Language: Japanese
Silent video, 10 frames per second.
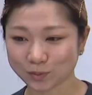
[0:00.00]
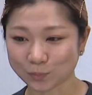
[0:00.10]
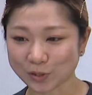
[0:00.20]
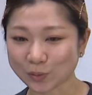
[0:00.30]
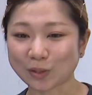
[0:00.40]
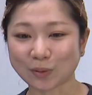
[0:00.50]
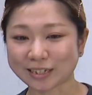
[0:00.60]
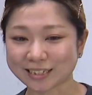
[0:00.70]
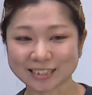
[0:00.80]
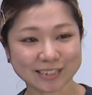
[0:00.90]
思い通りの
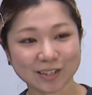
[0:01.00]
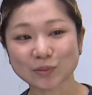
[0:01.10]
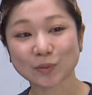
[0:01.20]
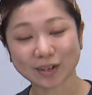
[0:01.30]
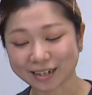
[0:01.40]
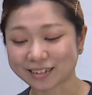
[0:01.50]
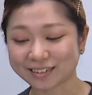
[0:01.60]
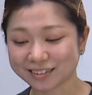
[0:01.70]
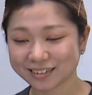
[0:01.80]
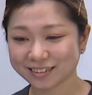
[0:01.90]
形になるのか、
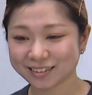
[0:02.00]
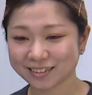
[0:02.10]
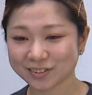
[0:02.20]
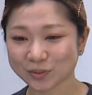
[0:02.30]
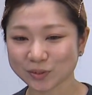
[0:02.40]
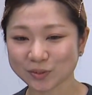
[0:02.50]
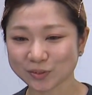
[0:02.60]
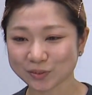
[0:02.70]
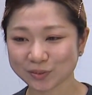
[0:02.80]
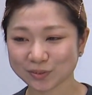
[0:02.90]
どう
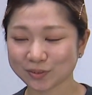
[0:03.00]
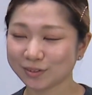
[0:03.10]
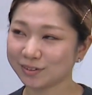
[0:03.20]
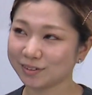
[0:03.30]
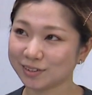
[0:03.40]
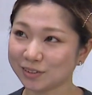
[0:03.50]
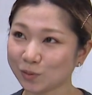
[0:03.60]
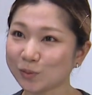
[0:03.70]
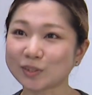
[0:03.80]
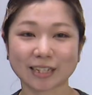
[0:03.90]
いう
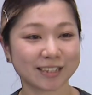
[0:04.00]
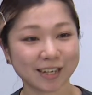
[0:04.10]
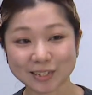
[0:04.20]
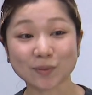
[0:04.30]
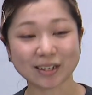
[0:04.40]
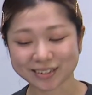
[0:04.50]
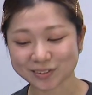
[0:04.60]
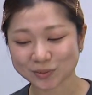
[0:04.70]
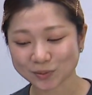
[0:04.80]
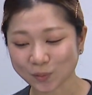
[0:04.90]
道具を使ったらいいのかっ
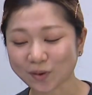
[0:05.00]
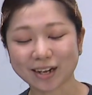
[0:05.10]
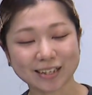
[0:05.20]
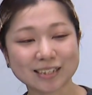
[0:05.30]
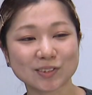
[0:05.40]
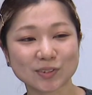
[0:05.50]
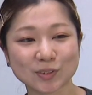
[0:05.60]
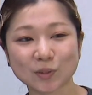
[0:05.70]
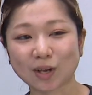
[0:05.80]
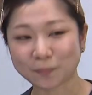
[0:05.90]
ていう、そこから研究す
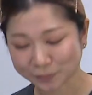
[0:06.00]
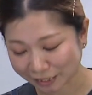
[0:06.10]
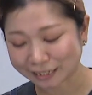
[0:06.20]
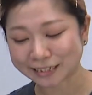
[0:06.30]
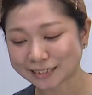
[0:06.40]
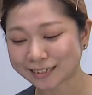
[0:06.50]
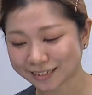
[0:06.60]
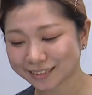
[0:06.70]
るのが大変でし